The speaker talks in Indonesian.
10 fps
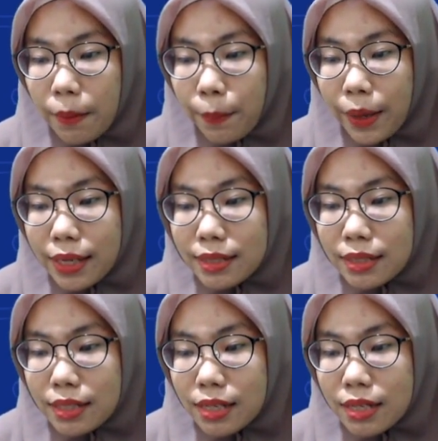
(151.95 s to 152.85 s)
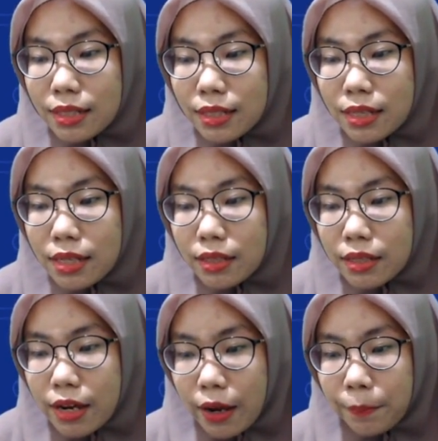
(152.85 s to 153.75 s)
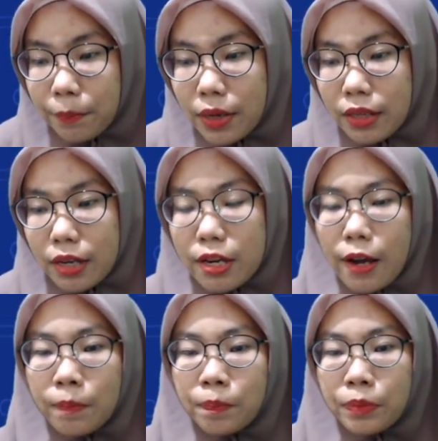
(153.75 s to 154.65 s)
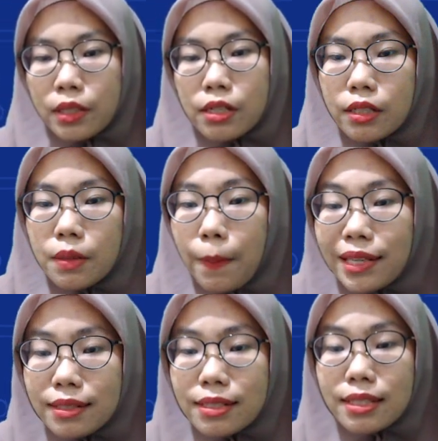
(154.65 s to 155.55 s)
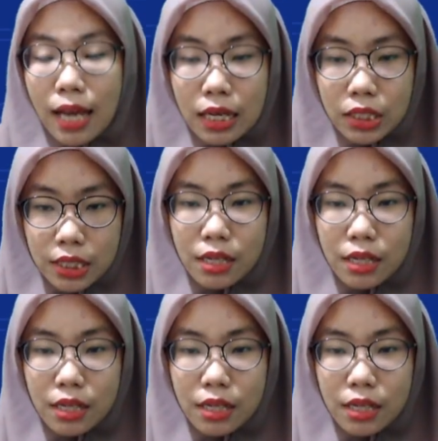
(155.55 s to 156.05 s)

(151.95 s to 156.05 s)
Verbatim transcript: pestisida maknanya. Jadi pesticide